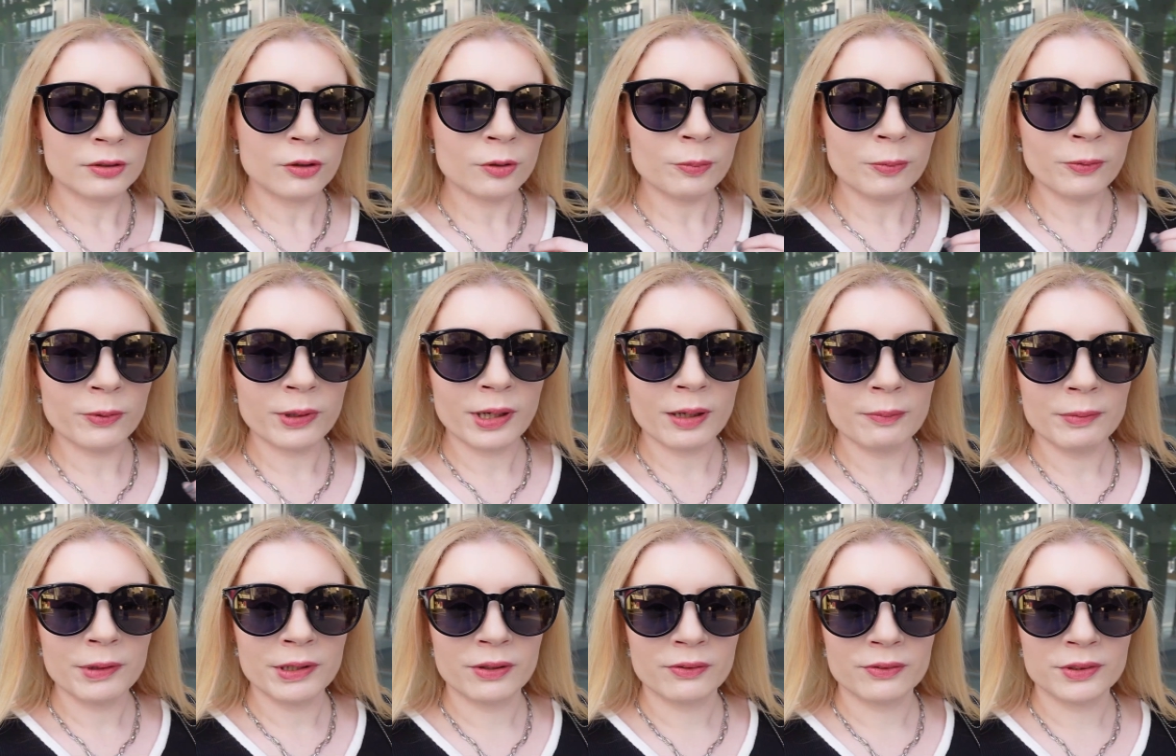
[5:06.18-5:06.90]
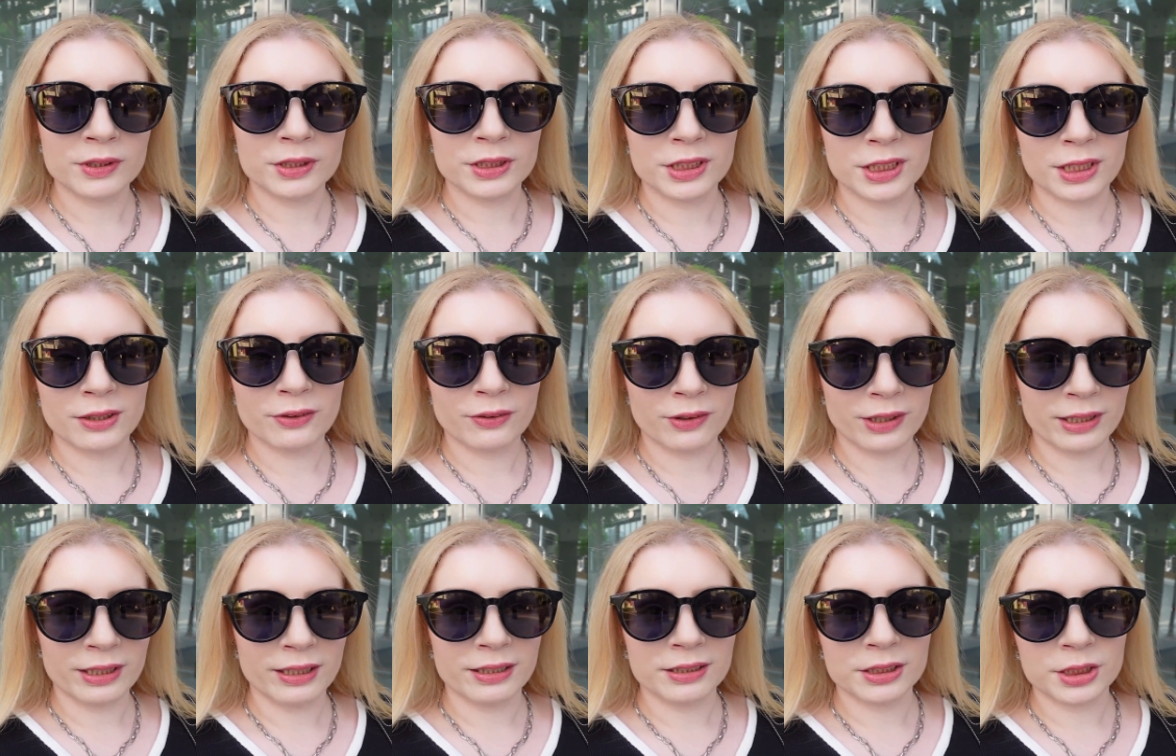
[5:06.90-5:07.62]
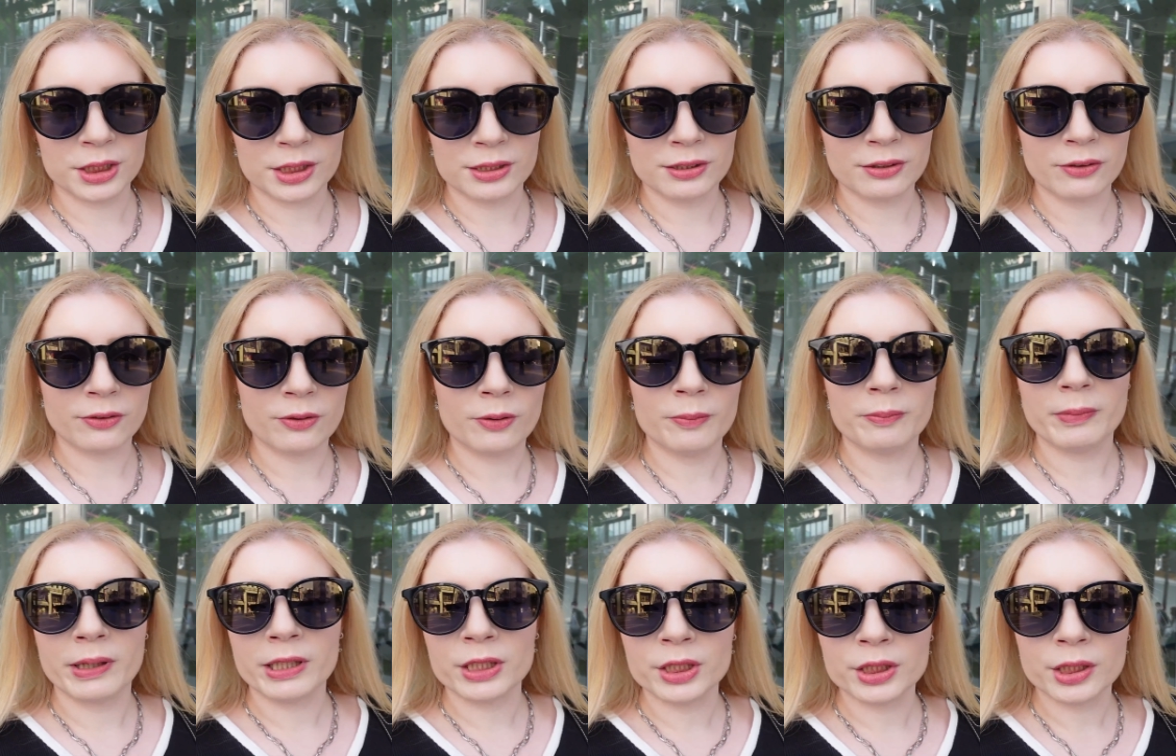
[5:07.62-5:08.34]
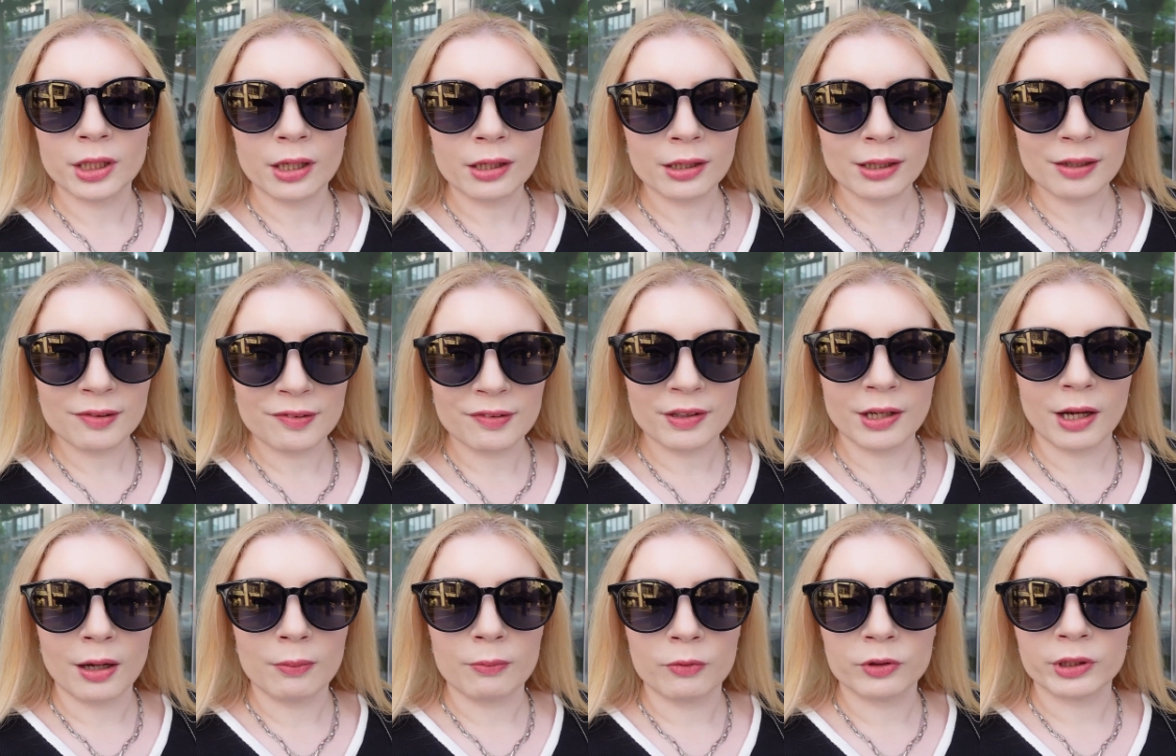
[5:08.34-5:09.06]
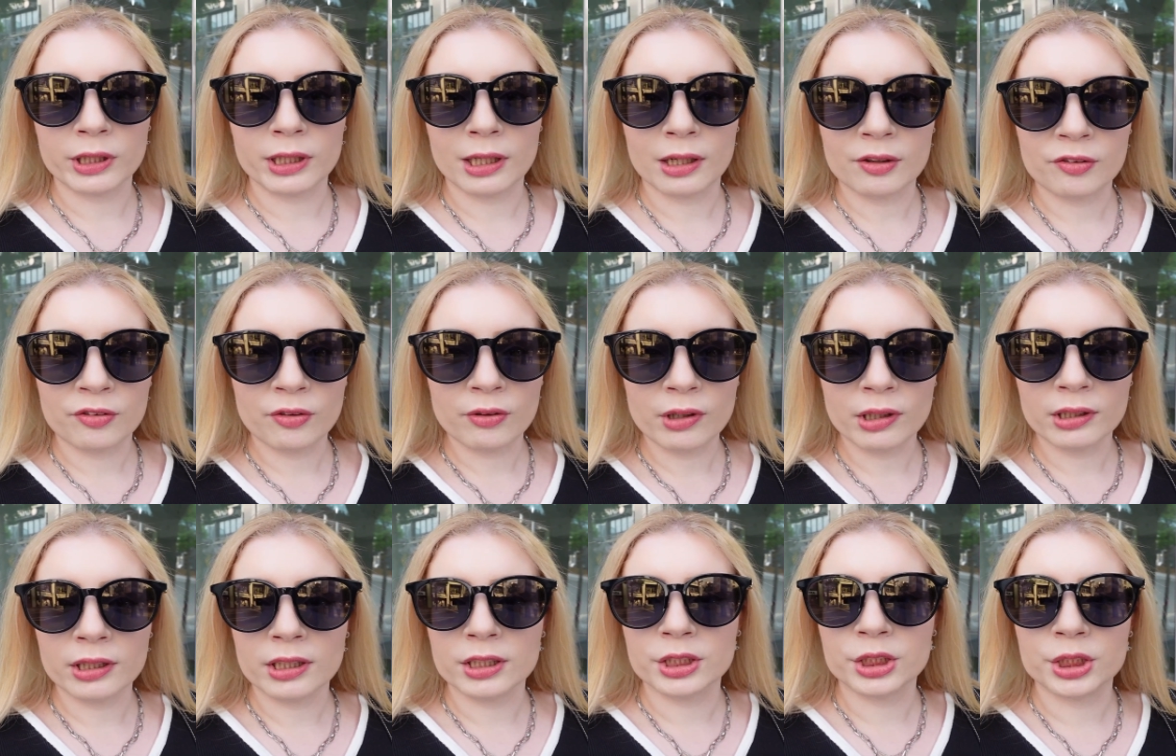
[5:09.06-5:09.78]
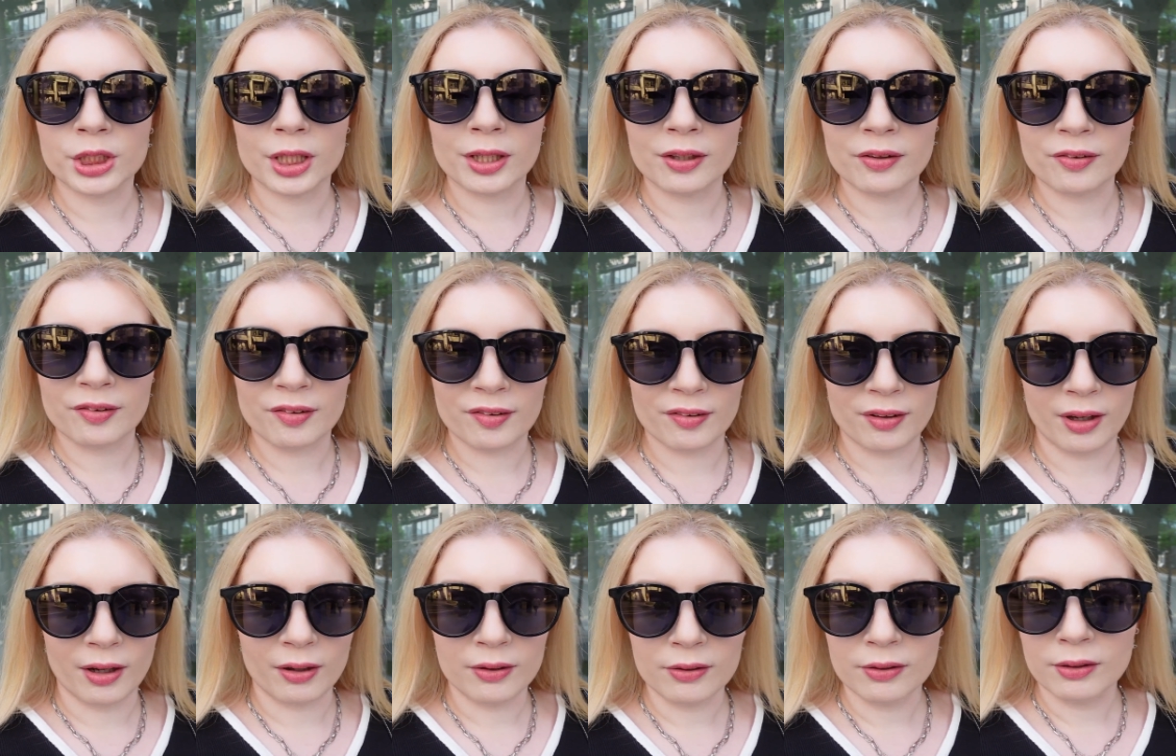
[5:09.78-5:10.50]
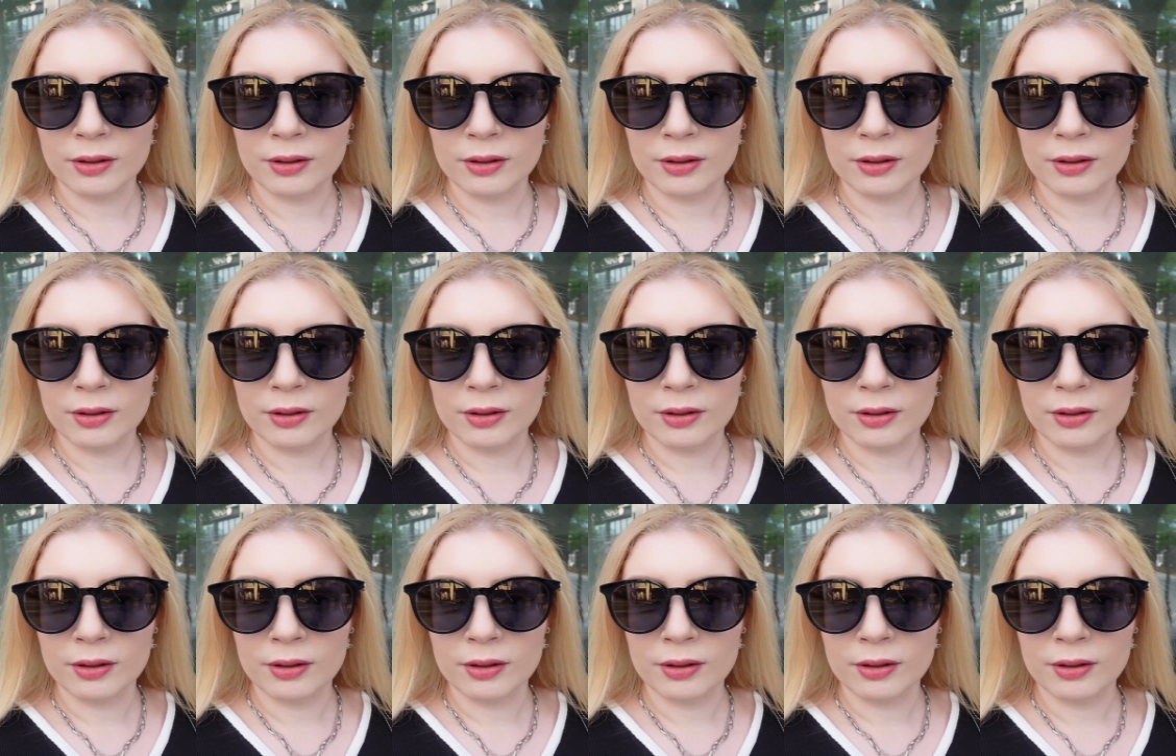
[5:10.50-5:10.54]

Dopo un rapido giro al centro commerciale siamo nella zona di Shinza,